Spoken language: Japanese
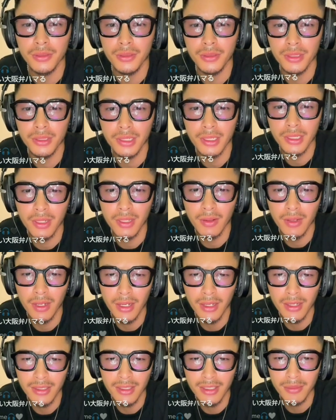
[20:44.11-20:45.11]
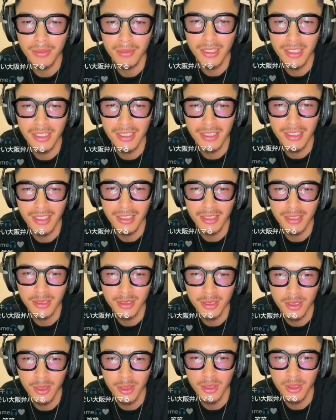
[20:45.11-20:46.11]
ゆっくりかは決められな
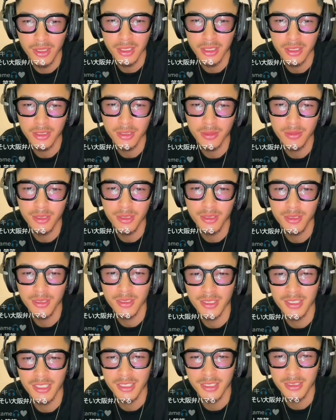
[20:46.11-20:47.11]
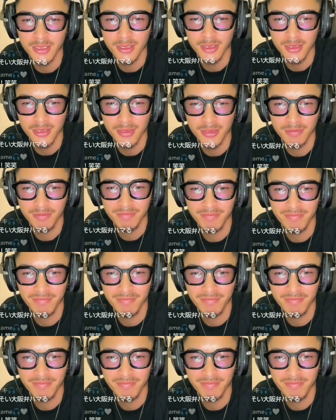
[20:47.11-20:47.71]
いですが私もゆっくりです